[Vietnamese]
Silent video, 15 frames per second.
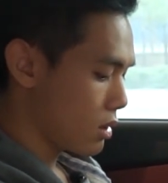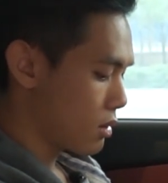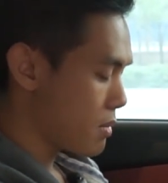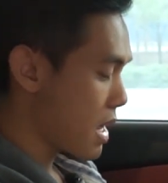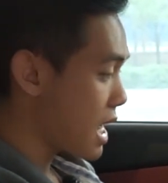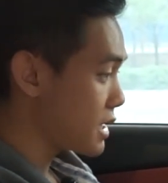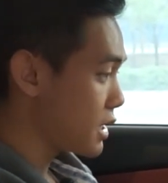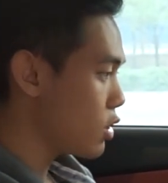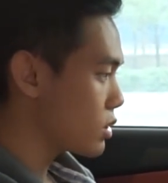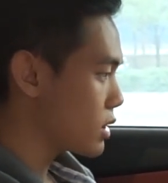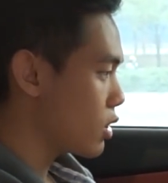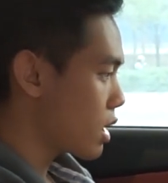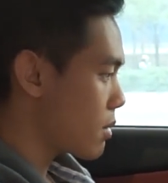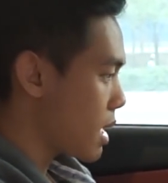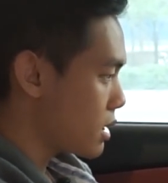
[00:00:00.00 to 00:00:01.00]
ba chế độ
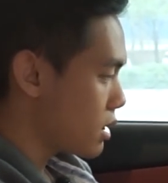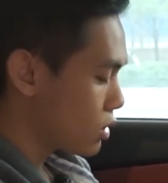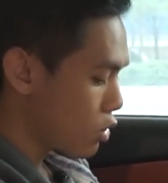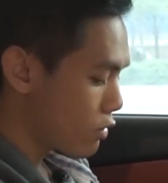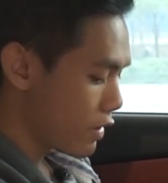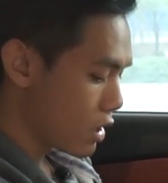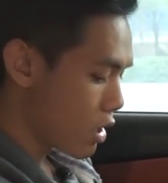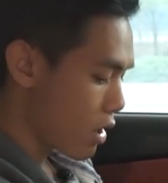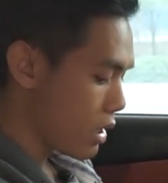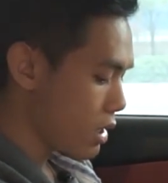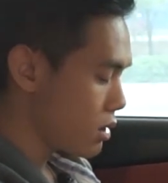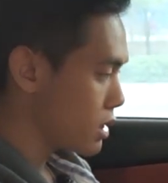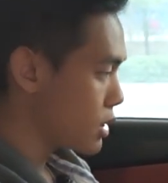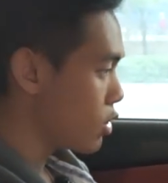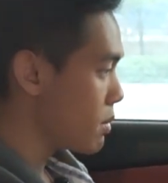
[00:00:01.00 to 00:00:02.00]
xin lỗi các bạn như tôi vừa nói
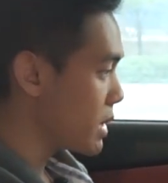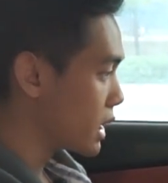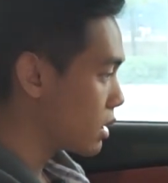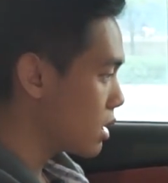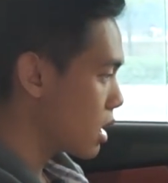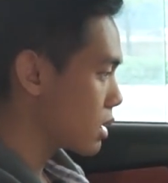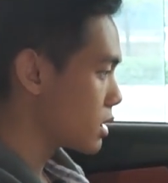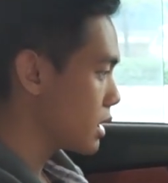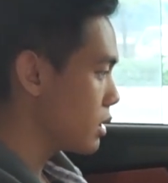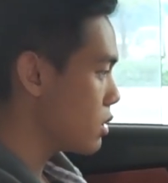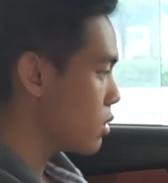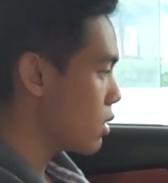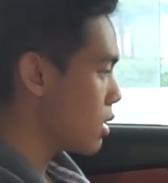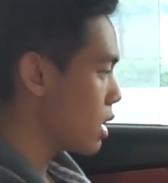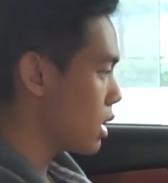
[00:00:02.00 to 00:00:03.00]
đấy chế độ bình thường chế
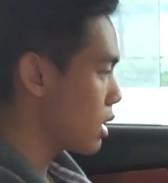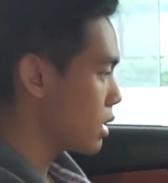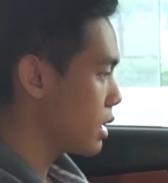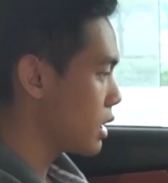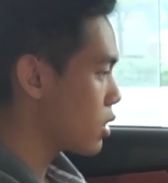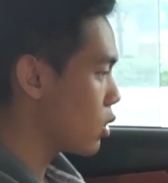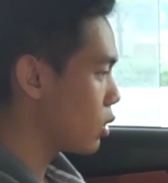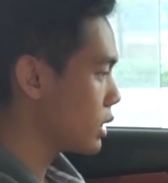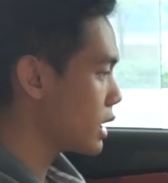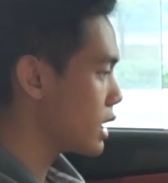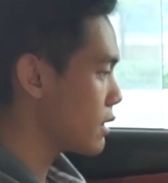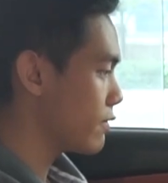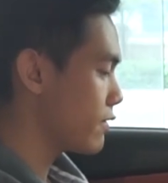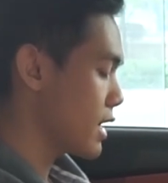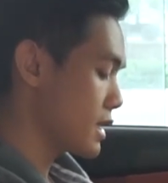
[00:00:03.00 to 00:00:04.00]
độ à, eco tiết
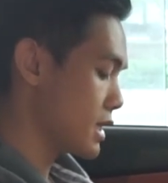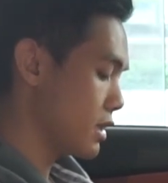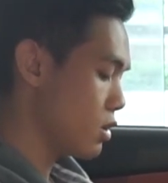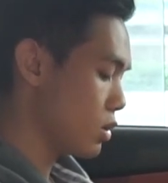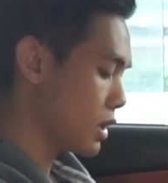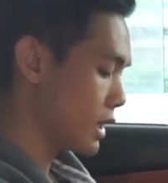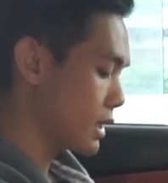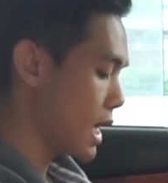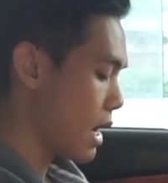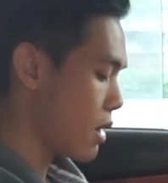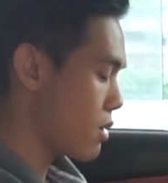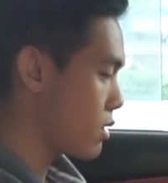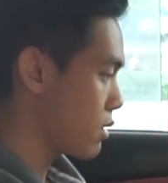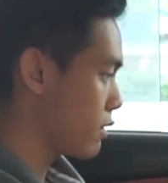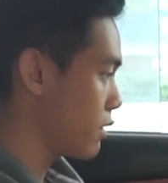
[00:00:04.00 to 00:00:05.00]
kiệm và chế độ thể
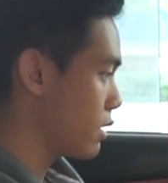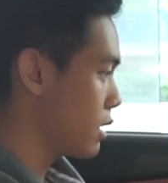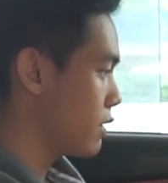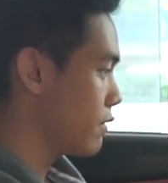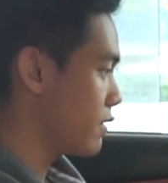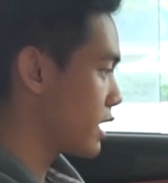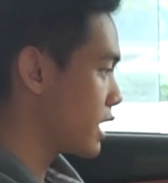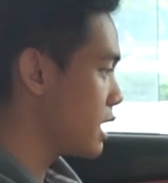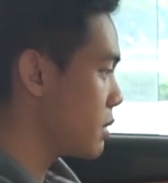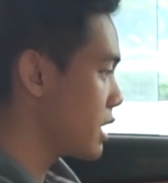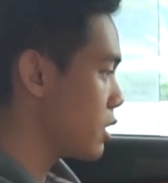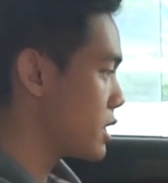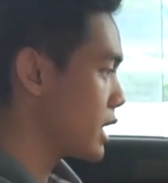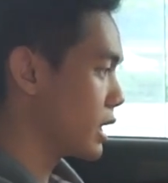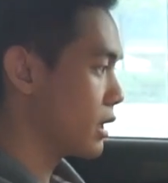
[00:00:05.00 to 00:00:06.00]
thao và khi mà
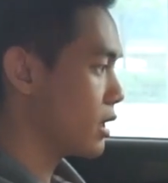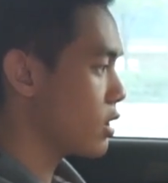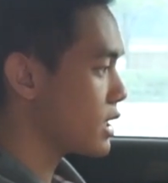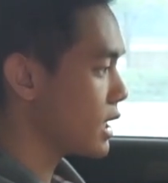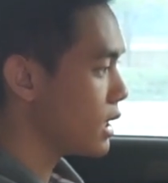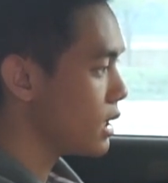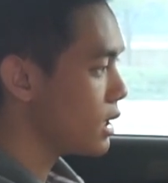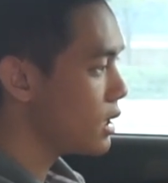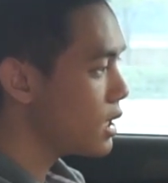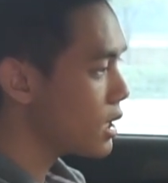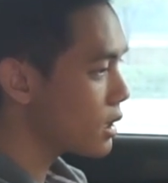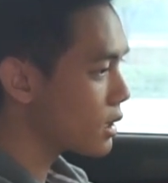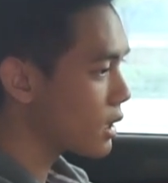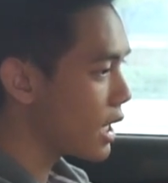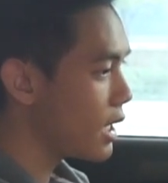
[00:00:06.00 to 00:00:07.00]
điều chỉnh thì nó sẽ
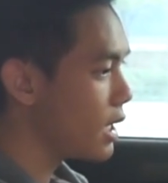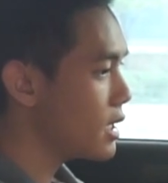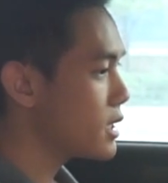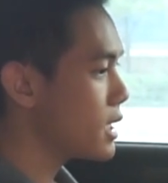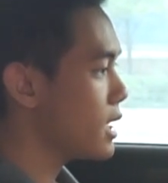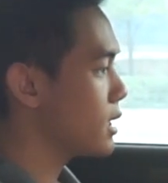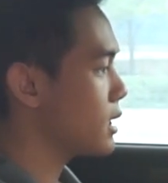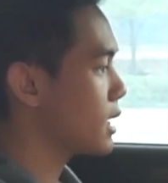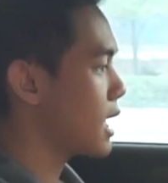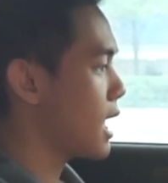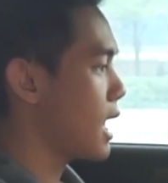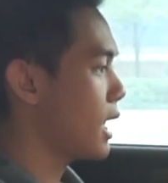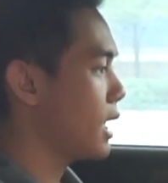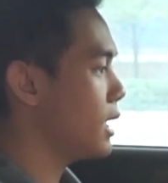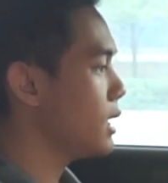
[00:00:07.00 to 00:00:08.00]
hiện ngay lên trên
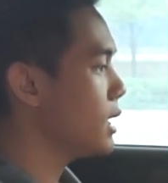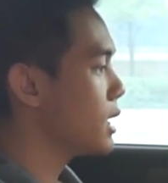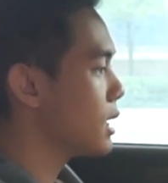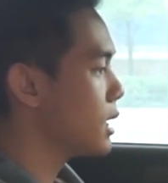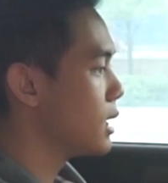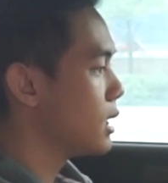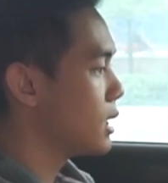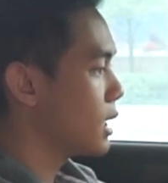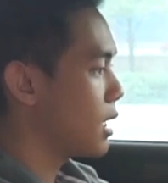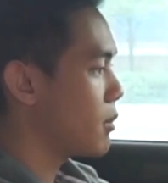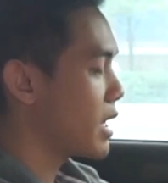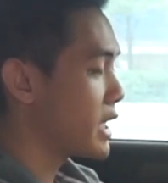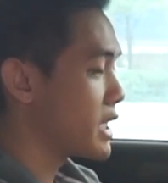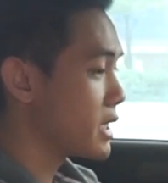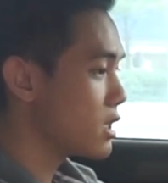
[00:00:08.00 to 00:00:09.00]
cái à,
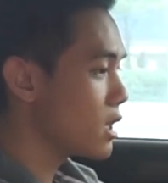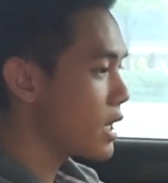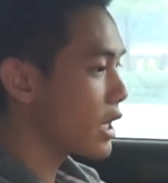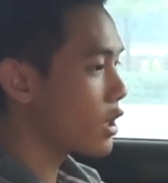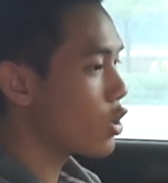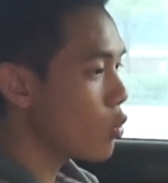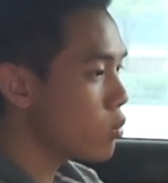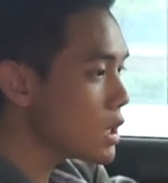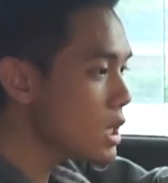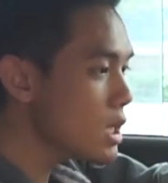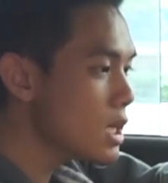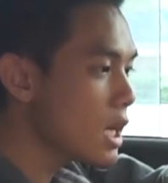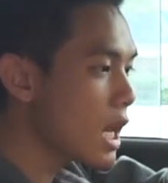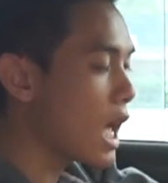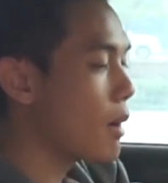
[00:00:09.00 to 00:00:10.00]
màn hình chính giữa này cũng
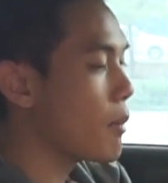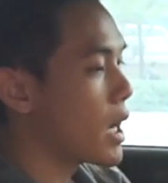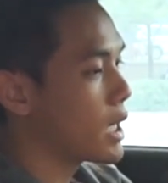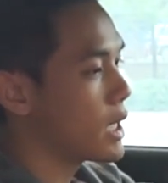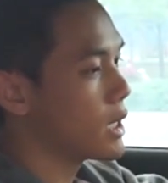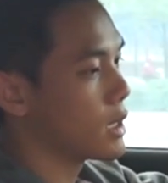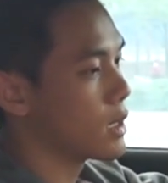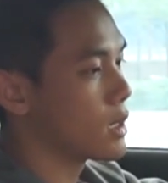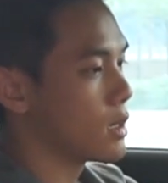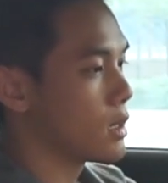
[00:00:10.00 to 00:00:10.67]
như là màn hình